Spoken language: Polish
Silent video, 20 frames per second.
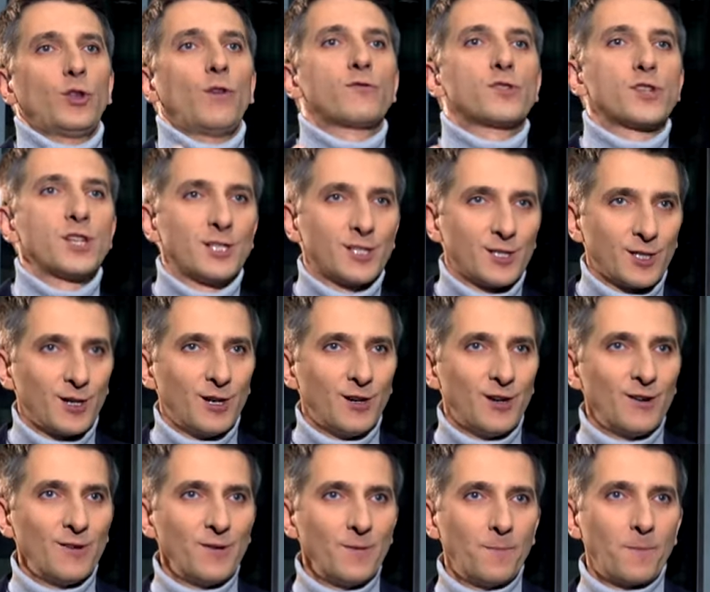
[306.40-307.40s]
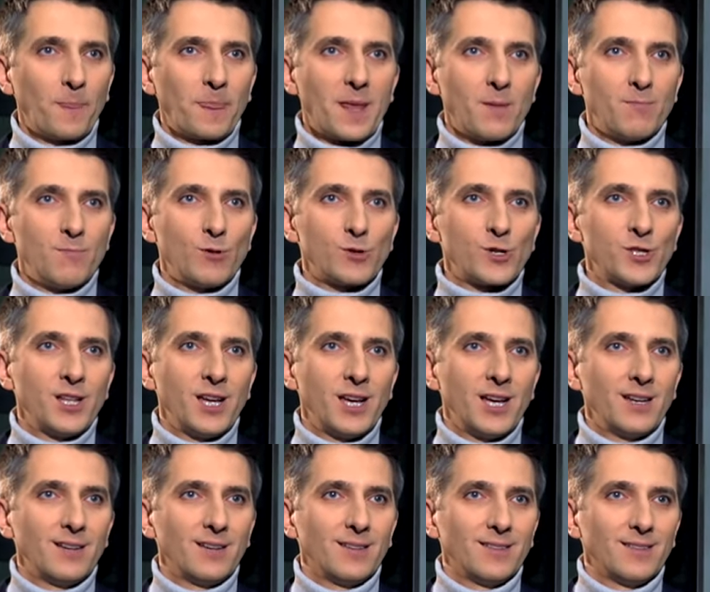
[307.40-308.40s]
no to wszystko
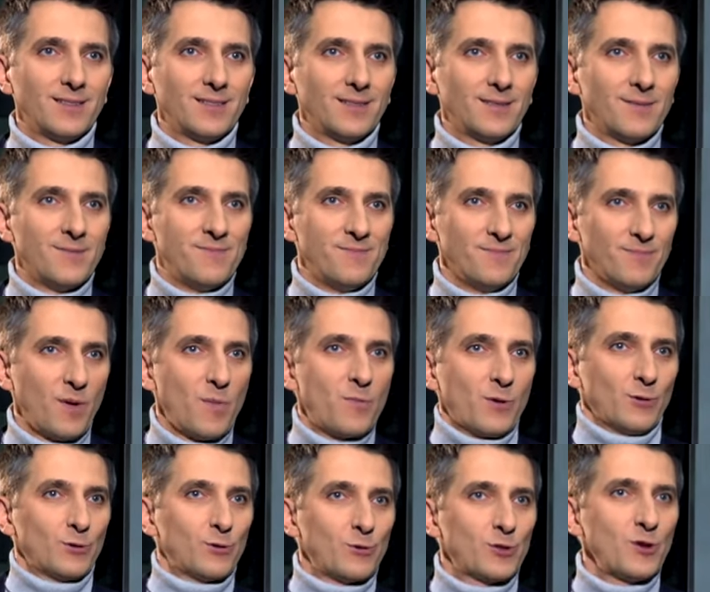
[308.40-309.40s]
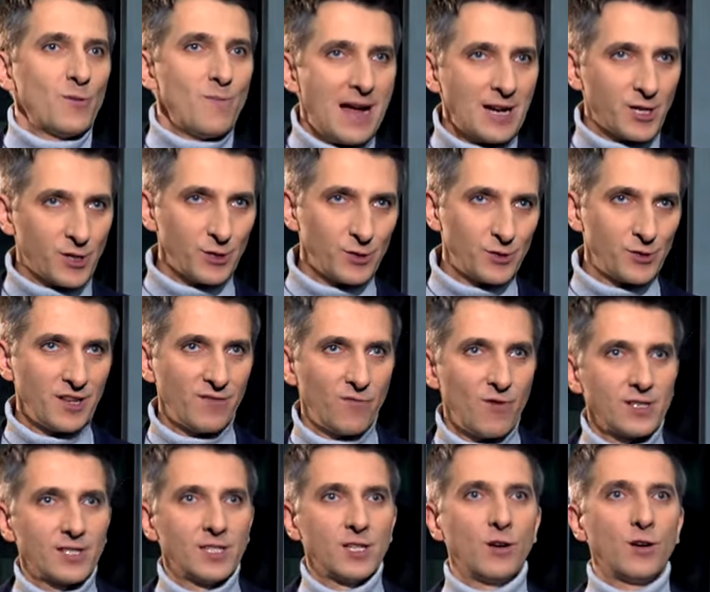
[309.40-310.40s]
można e, po prostu zobaczyć na
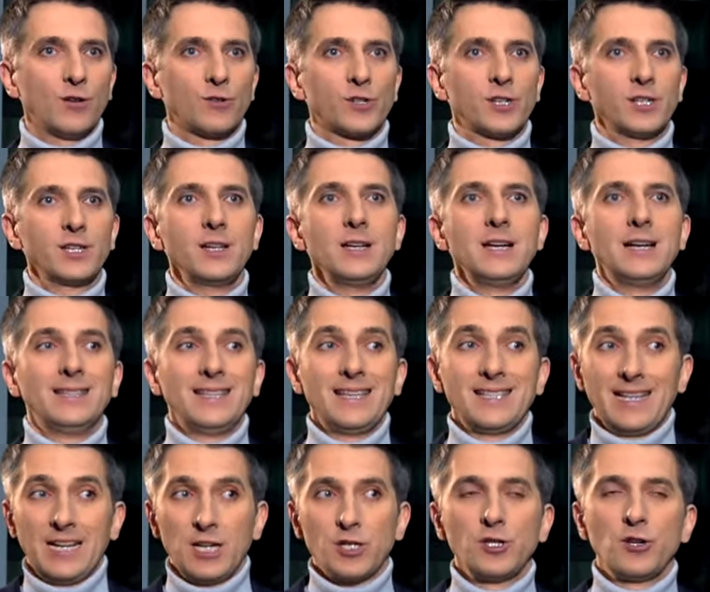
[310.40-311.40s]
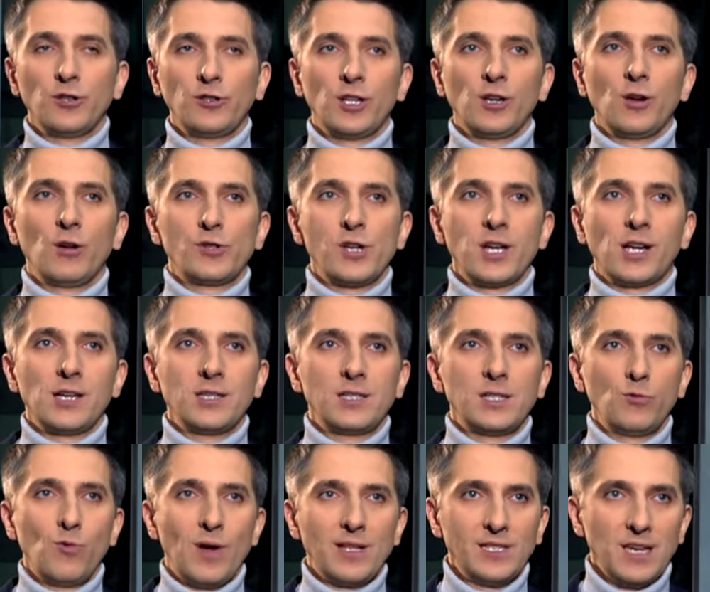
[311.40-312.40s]
własne oczy, niezależnie od tego, czy jakaś
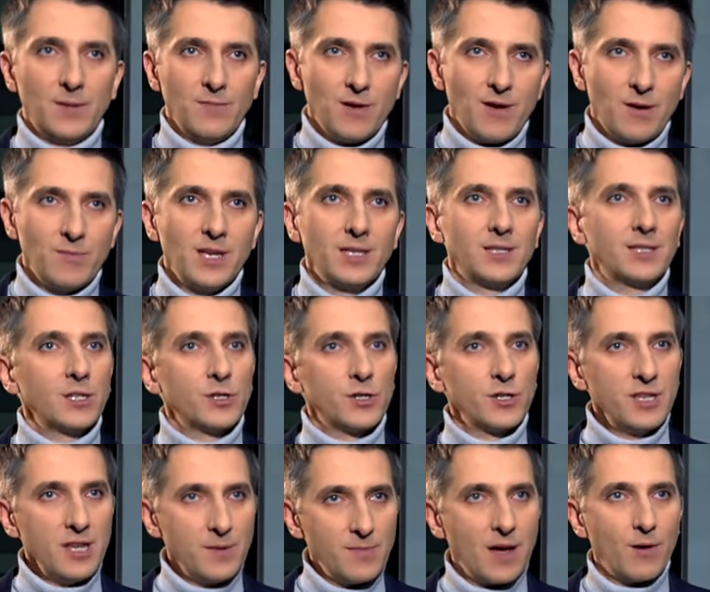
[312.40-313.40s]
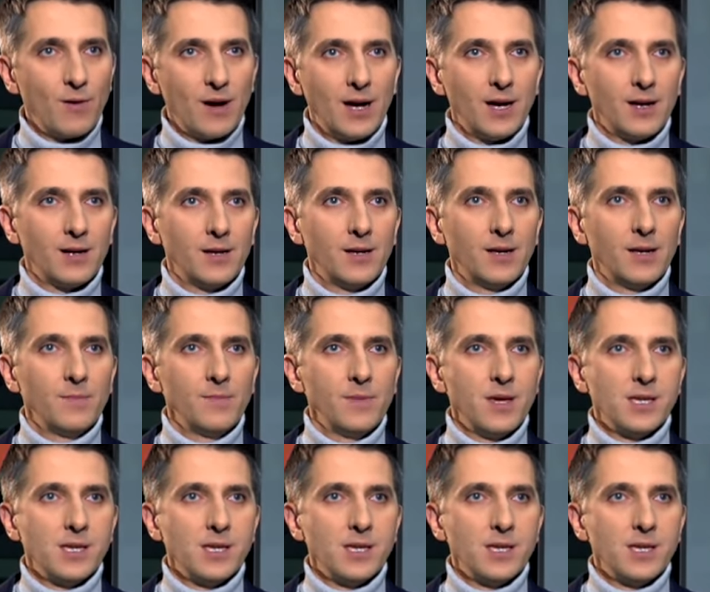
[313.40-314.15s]
sytuacja miała miejsce, czy nie miała e,